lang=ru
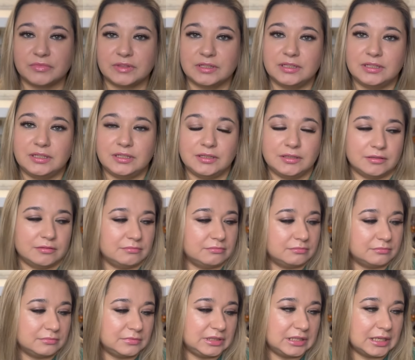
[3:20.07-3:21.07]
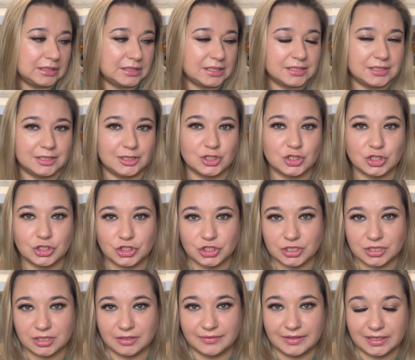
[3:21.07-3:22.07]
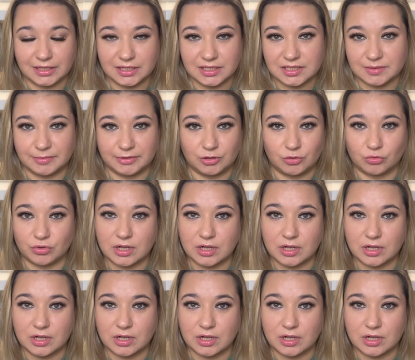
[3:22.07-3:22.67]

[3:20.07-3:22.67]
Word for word: и я на те даже, честно говоря, не смотрю.